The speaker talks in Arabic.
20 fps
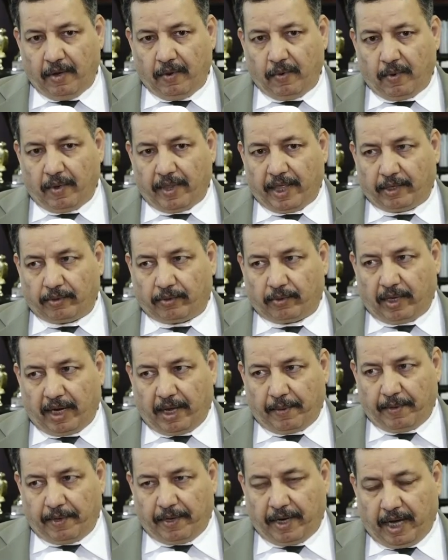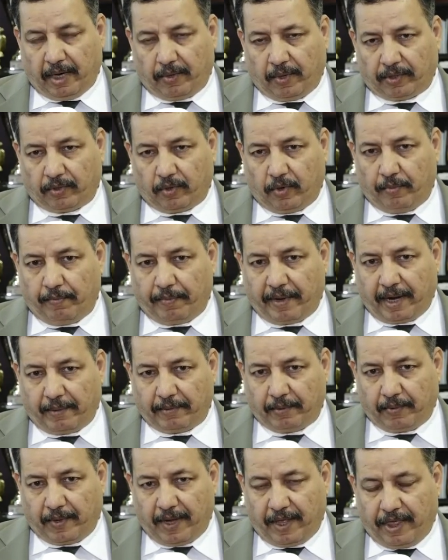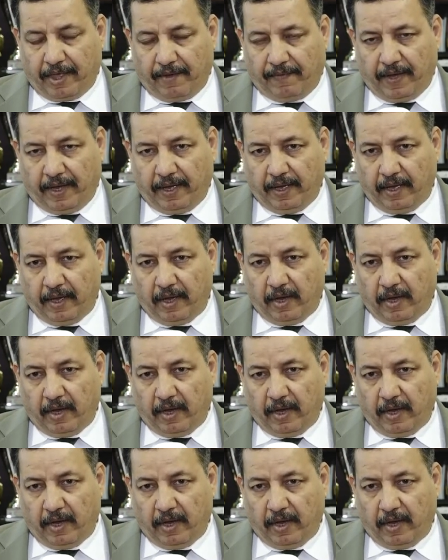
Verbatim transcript: ووضع الطلاب هناك واعطوهم برامج مكثفه